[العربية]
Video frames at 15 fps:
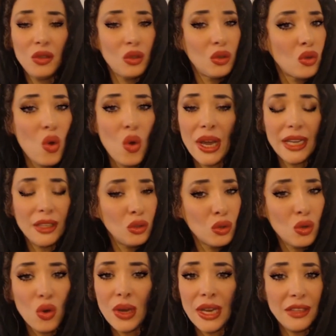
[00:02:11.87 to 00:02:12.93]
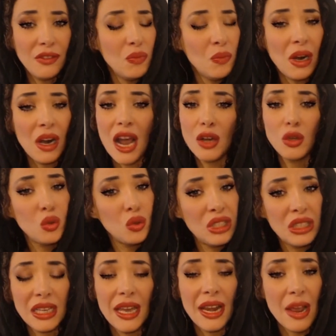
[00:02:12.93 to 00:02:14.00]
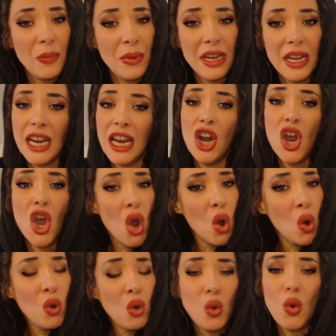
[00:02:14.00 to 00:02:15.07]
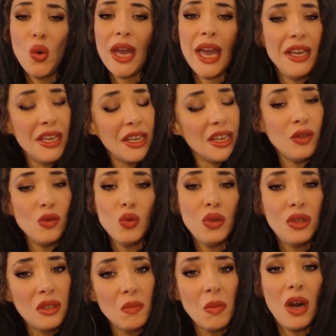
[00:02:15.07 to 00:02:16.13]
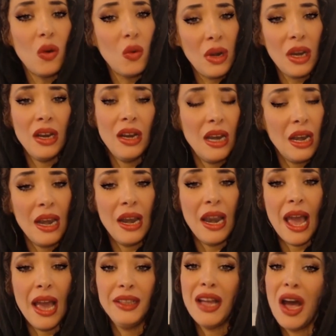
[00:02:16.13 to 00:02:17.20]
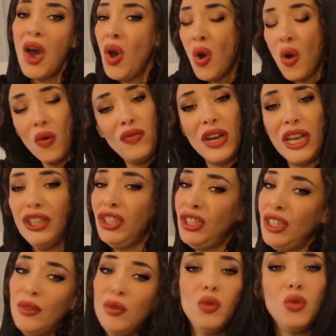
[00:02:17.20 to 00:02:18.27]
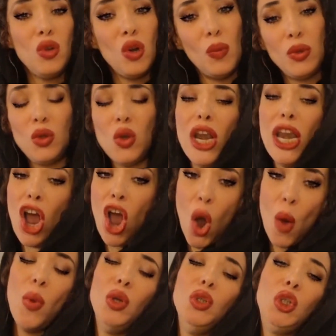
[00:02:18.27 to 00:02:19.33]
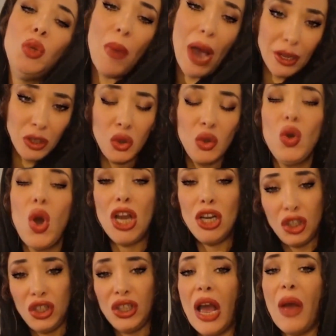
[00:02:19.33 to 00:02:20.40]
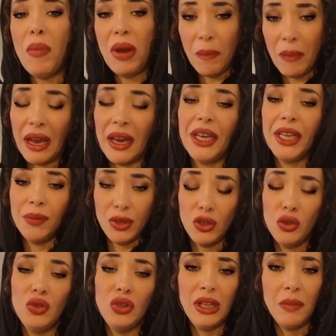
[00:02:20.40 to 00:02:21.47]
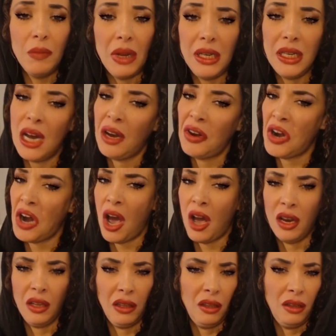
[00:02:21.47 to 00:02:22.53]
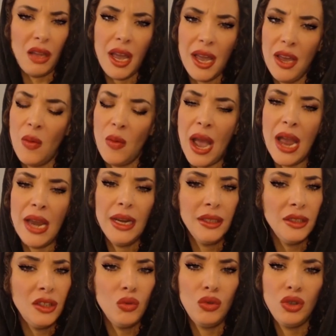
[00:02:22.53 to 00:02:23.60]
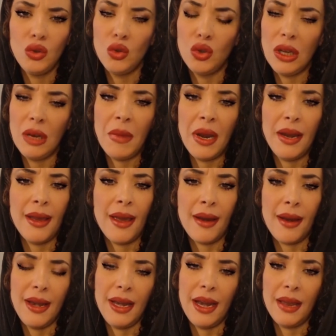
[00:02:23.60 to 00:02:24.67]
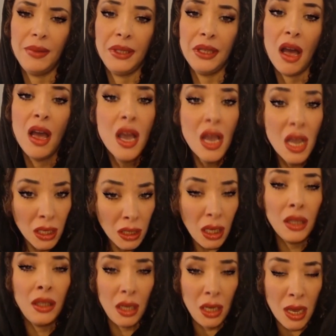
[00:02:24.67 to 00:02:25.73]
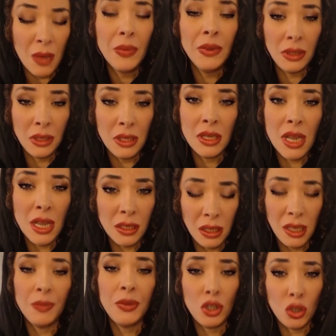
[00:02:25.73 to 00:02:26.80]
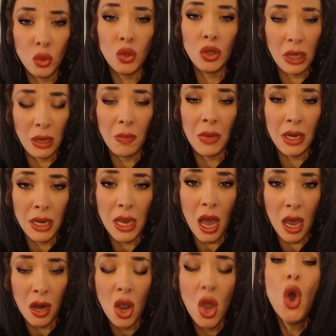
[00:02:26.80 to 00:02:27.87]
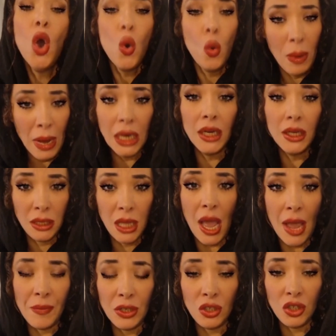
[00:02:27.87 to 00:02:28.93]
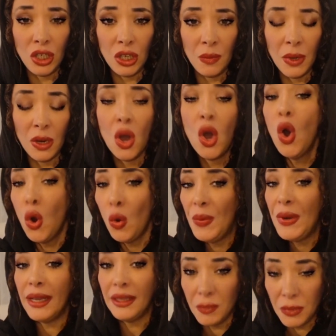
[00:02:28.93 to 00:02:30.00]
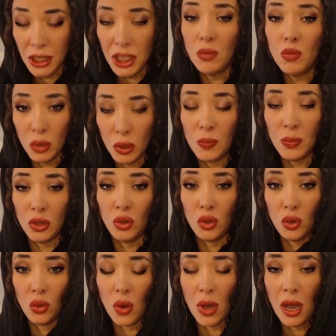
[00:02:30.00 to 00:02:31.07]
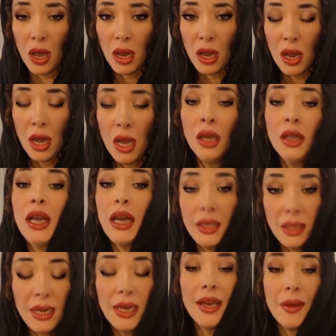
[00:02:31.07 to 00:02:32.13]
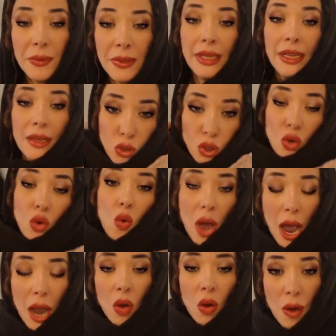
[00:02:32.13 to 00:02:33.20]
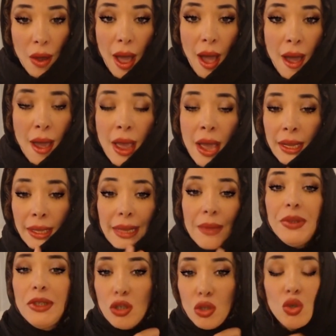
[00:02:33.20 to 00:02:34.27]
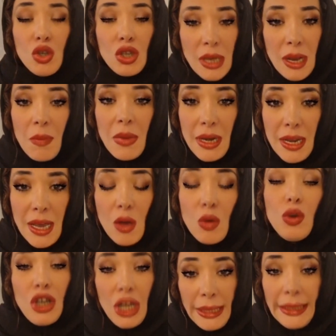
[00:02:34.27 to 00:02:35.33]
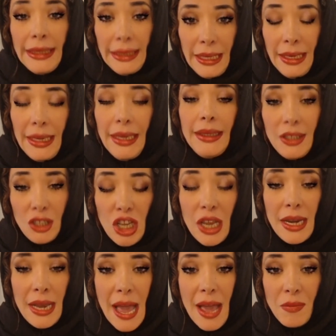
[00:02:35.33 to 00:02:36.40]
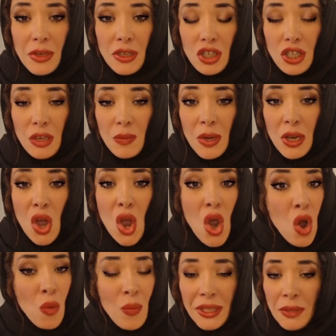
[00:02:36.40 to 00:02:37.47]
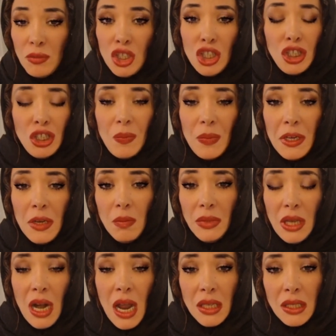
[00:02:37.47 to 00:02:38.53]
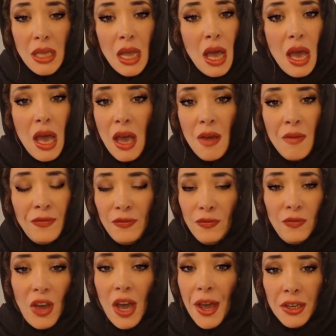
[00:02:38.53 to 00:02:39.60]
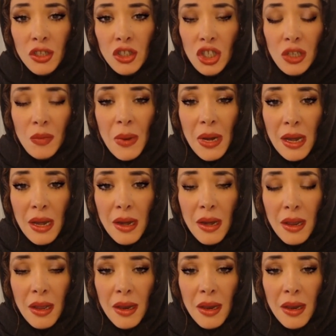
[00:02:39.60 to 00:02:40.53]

تكوكيت تكوكيت في مراكش والسكره بالليل والكوكايين والزمر والهذا وفي العشيه ندوزو نلبسو لي غوب نتبعسو على الشعب المغربي جوج المليار من نعلط الله يوا عليك انت وديك جوج المليار اللي لابسه تقدري يا بنت الناس تلبسي جوج المليار ومخلصاها من جيبك وبنادم تيموت بالجوع تقدري يا بنت المشوهه الاخرى تلبسي جوج المليار وقلتي كي قلتي شاريها من جيبك وما تمشيش تبني مدرسه في قرن الجبل